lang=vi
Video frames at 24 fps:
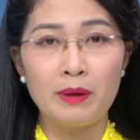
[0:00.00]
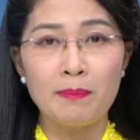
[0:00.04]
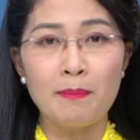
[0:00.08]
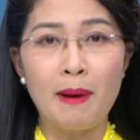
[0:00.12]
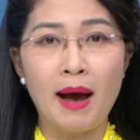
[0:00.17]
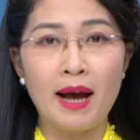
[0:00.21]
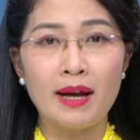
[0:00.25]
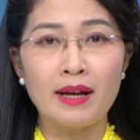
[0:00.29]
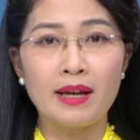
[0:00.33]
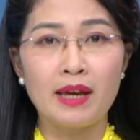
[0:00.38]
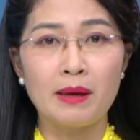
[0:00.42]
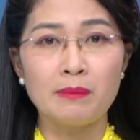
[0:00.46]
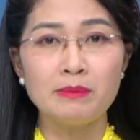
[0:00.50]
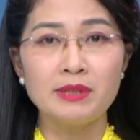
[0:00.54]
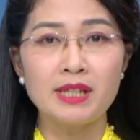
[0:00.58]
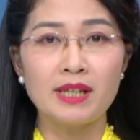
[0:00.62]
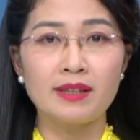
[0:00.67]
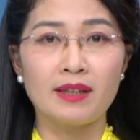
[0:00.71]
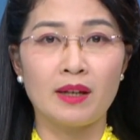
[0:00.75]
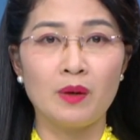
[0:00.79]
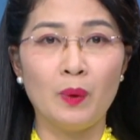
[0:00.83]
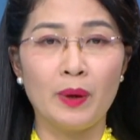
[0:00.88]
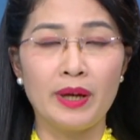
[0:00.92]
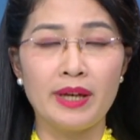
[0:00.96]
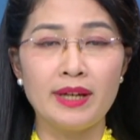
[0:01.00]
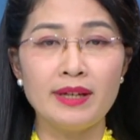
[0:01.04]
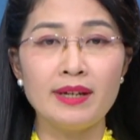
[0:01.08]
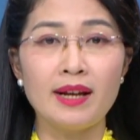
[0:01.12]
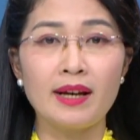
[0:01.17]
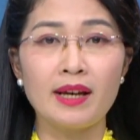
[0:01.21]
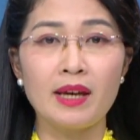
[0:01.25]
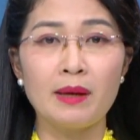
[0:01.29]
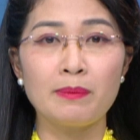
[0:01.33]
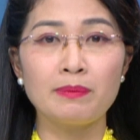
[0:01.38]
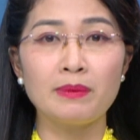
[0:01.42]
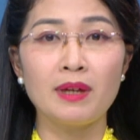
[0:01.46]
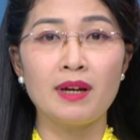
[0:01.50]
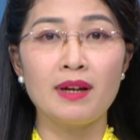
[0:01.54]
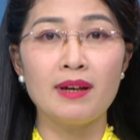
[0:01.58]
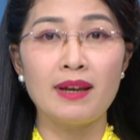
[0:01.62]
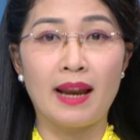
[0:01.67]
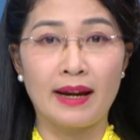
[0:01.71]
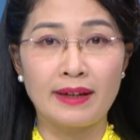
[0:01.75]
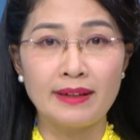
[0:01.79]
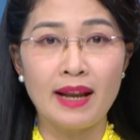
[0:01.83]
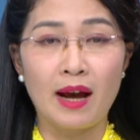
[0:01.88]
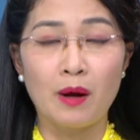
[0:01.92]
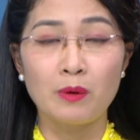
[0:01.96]
Ủy ban Kiểm tra Tỉnh ủy đã kịp thời
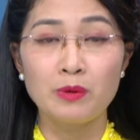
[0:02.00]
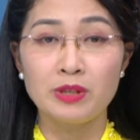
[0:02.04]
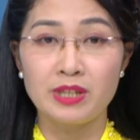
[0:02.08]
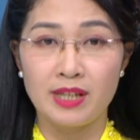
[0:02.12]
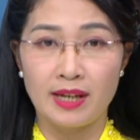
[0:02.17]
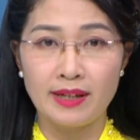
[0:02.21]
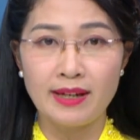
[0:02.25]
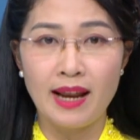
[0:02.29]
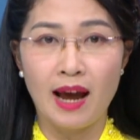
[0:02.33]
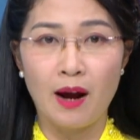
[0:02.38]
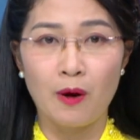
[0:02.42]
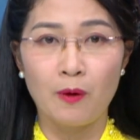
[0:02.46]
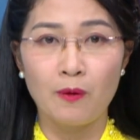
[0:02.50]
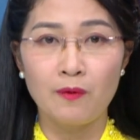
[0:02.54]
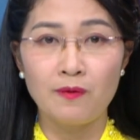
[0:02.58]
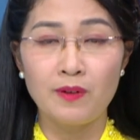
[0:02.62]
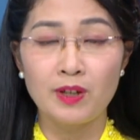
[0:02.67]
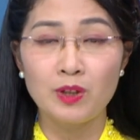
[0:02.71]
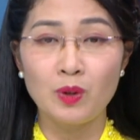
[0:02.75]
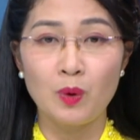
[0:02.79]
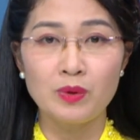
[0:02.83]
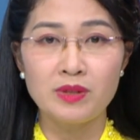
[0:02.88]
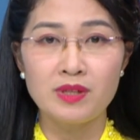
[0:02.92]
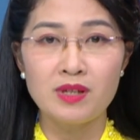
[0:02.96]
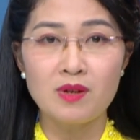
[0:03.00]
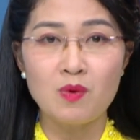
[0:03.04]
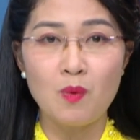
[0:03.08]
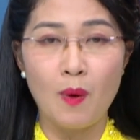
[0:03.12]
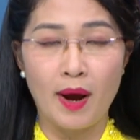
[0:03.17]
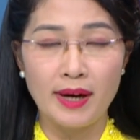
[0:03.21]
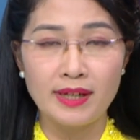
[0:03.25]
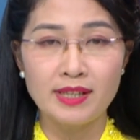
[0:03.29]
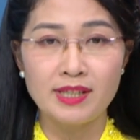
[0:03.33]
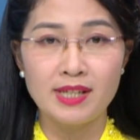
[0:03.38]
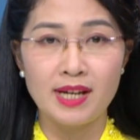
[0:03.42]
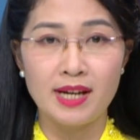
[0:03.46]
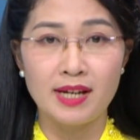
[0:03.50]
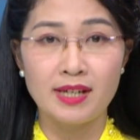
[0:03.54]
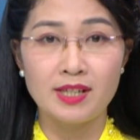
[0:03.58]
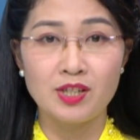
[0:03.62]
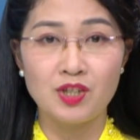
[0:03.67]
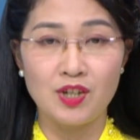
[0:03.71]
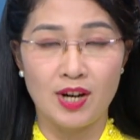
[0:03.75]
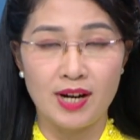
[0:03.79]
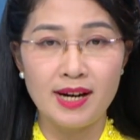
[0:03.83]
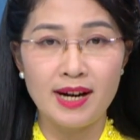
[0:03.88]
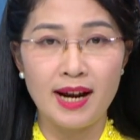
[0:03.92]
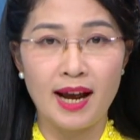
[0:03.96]
lãnh đạo chỉ đạo và tổ chức quán triệt
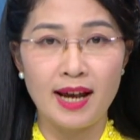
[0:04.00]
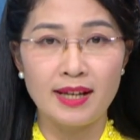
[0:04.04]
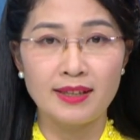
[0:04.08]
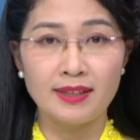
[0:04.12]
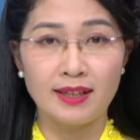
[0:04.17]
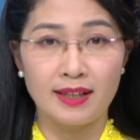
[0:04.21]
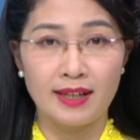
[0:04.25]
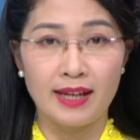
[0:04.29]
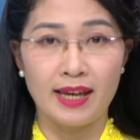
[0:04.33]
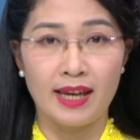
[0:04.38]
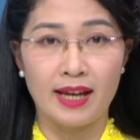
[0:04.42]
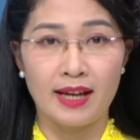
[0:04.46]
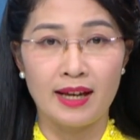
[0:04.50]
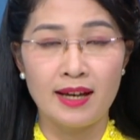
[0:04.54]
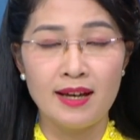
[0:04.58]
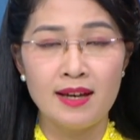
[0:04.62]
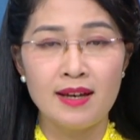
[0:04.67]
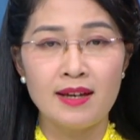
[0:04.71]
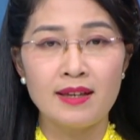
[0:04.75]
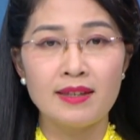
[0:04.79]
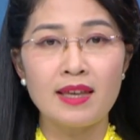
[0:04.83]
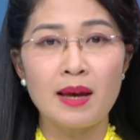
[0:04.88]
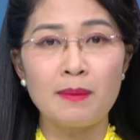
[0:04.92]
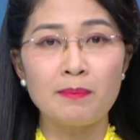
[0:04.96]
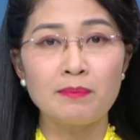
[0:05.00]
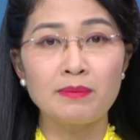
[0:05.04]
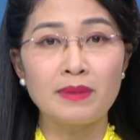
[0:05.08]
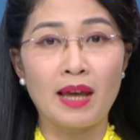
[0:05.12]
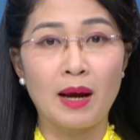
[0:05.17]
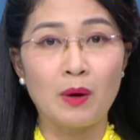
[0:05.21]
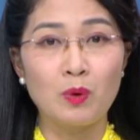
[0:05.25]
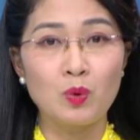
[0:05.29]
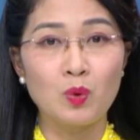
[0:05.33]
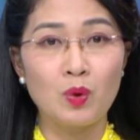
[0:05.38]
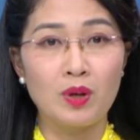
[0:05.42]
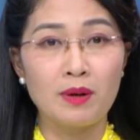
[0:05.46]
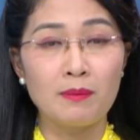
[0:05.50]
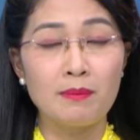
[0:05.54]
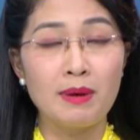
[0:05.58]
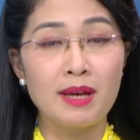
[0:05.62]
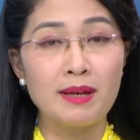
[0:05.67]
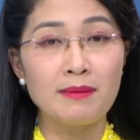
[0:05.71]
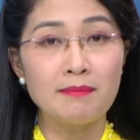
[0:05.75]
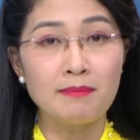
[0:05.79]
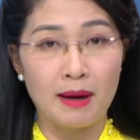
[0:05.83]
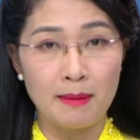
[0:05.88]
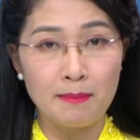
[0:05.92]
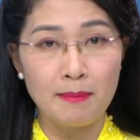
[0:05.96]
triển khai thực hiện nhằm tạo chuyển
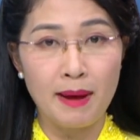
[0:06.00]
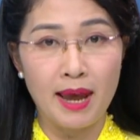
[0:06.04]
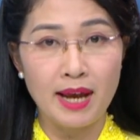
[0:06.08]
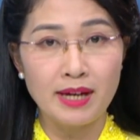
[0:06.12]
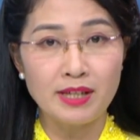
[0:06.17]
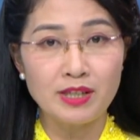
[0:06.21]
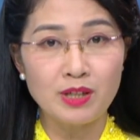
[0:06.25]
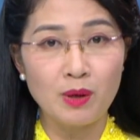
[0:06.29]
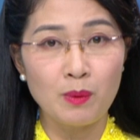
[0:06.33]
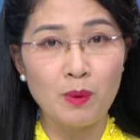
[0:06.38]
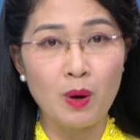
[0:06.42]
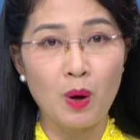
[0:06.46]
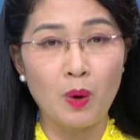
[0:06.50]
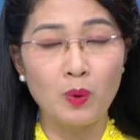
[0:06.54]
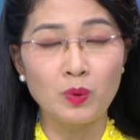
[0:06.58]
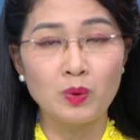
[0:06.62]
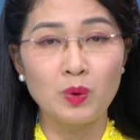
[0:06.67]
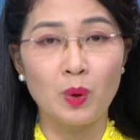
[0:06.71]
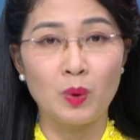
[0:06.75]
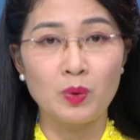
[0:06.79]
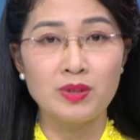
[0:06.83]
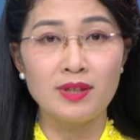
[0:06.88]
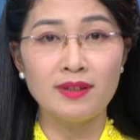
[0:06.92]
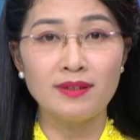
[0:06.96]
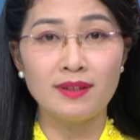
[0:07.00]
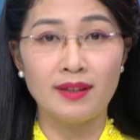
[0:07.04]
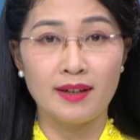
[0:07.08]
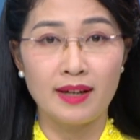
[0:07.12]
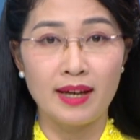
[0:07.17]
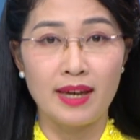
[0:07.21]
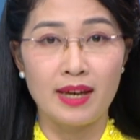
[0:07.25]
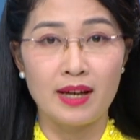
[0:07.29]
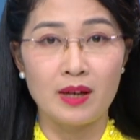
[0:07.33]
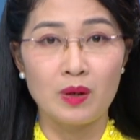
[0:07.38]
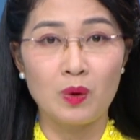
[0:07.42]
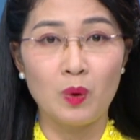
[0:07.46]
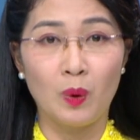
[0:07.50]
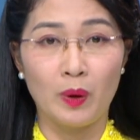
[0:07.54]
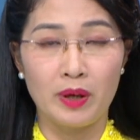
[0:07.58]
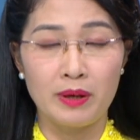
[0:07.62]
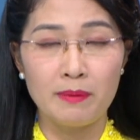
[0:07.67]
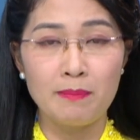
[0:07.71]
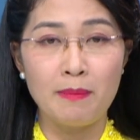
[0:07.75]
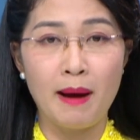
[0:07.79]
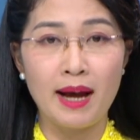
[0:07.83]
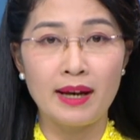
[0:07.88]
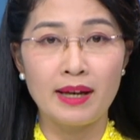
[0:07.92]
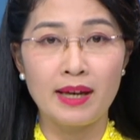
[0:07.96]
biến mạnh mẽ trong khâu tổ chức thực hiện của
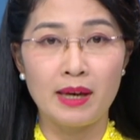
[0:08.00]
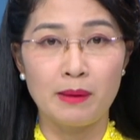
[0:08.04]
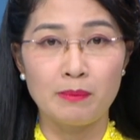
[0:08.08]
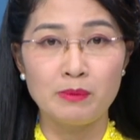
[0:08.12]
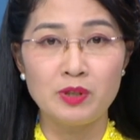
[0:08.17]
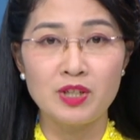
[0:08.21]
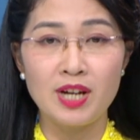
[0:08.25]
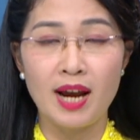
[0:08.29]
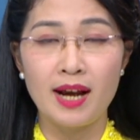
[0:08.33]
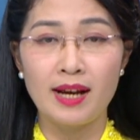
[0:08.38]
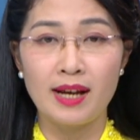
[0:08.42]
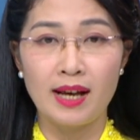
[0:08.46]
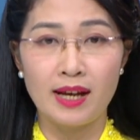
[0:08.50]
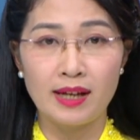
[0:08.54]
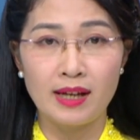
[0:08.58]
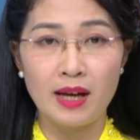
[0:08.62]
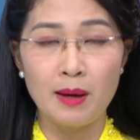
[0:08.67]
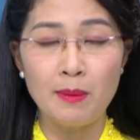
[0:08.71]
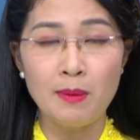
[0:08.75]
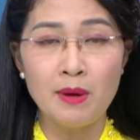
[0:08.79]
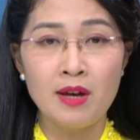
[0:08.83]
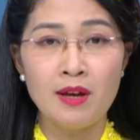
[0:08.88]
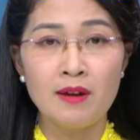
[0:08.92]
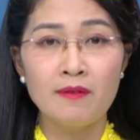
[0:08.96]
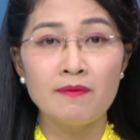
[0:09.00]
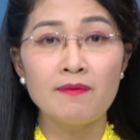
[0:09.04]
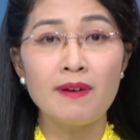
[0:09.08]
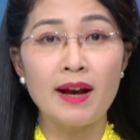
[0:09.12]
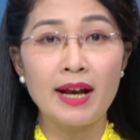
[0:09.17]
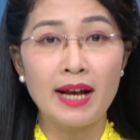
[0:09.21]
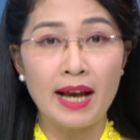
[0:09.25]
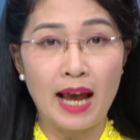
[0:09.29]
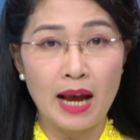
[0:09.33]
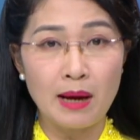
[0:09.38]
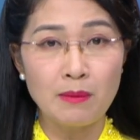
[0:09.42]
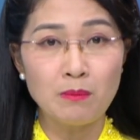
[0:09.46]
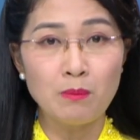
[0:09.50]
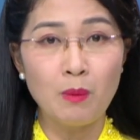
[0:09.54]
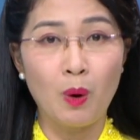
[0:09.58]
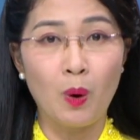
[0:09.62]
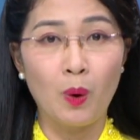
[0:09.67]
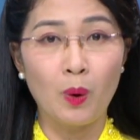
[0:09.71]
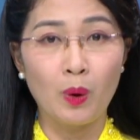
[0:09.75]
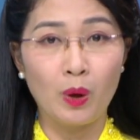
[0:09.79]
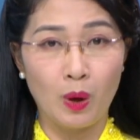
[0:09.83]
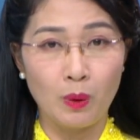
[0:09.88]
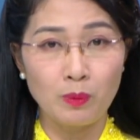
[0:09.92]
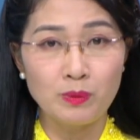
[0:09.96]
Ủy ban Kiểm tra ca cấp và cán
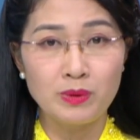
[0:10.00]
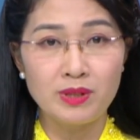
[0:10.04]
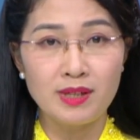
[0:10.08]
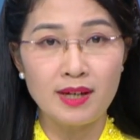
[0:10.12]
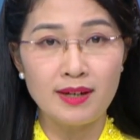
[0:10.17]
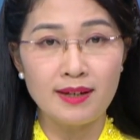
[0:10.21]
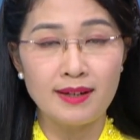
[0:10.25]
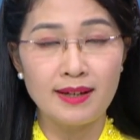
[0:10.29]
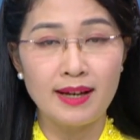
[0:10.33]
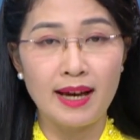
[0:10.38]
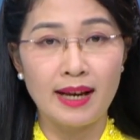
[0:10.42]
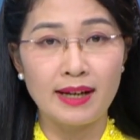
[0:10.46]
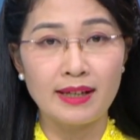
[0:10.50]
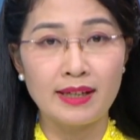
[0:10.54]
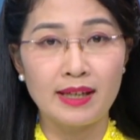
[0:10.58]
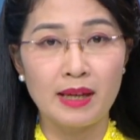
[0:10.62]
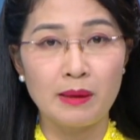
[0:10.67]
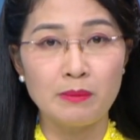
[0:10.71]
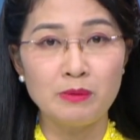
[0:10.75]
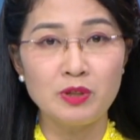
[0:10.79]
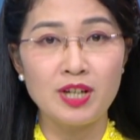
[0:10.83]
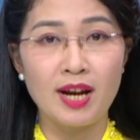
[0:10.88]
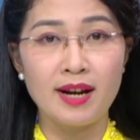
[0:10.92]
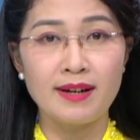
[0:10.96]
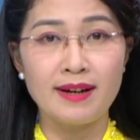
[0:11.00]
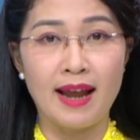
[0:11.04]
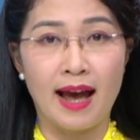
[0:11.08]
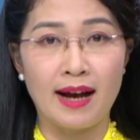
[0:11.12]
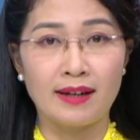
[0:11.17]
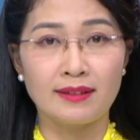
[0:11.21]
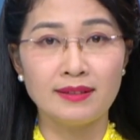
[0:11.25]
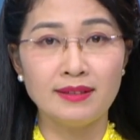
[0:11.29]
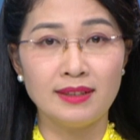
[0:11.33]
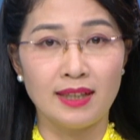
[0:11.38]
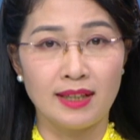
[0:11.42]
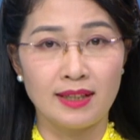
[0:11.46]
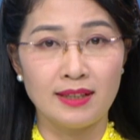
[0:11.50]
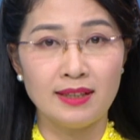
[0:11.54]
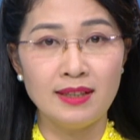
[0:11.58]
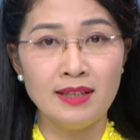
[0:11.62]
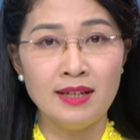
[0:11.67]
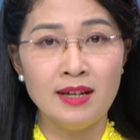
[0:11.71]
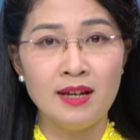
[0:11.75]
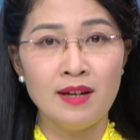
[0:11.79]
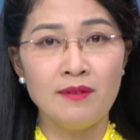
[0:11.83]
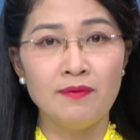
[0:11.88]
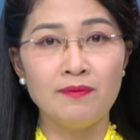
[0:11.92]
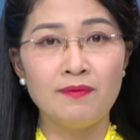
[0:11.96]
bộ công chức ngành kiểm tra Đảng tỉnh
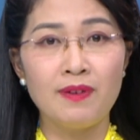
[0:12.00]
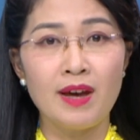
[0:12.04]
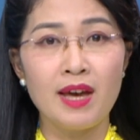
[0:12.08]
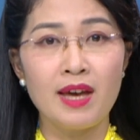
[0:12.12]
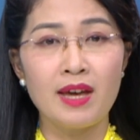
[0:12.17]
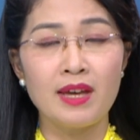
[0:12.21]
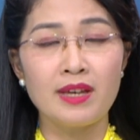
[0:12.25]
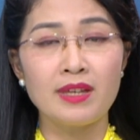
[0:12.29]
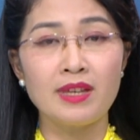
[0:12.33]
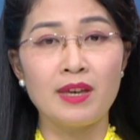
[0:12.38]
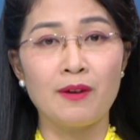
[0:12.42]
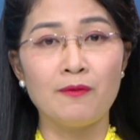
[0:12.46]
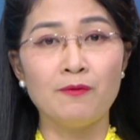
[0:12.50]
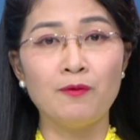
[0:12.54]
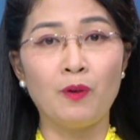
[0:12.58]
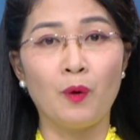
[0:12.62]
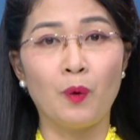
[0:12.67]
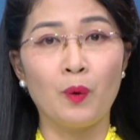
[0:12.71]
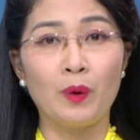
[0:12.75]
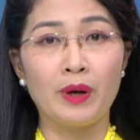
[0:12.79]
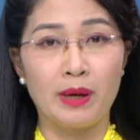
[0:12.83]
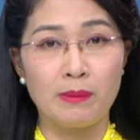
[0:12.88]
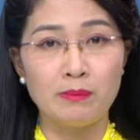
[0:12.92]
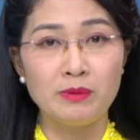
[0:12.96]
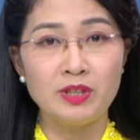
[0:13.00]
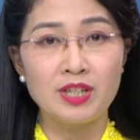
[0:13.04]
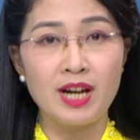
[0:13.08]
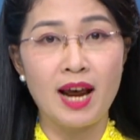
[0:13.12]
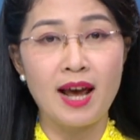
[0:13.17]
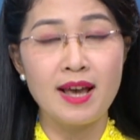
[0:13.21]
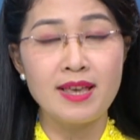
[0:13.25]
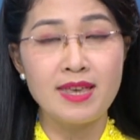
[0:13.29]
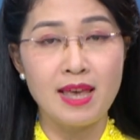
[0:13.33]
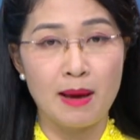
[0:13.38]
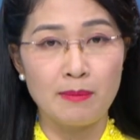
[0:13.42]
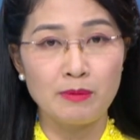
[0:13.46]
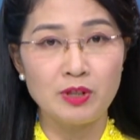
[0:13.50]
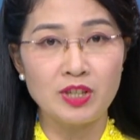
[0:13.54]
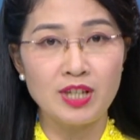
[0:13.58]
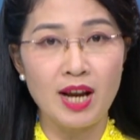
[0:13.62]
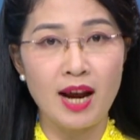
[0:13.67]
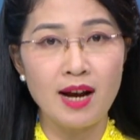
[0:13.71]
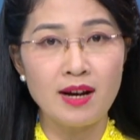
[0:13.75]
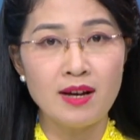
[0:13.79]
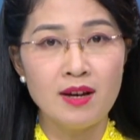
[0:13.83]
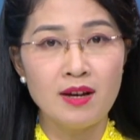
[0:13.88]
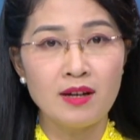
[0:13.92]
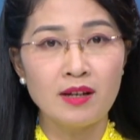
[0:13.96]
về nhiệm vụ kiểm tra giám
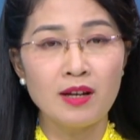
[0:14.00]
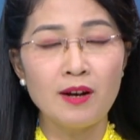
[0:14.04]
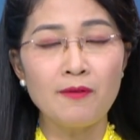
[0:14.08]
sát,